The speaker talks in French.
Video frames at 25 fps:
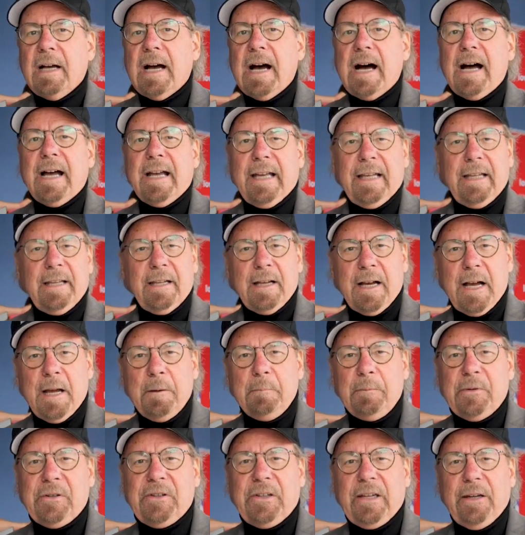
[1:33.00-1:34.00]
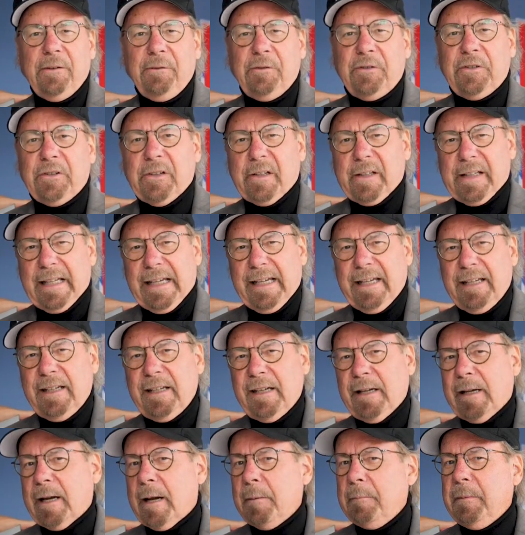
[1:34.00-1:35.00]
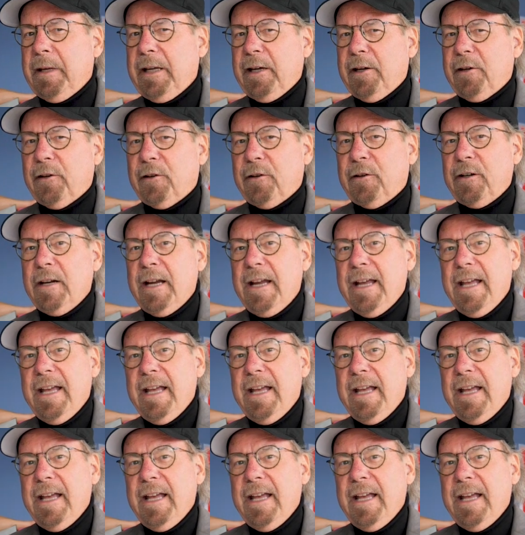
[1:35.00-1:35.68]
Hi, I'm Steve Saline and I'm here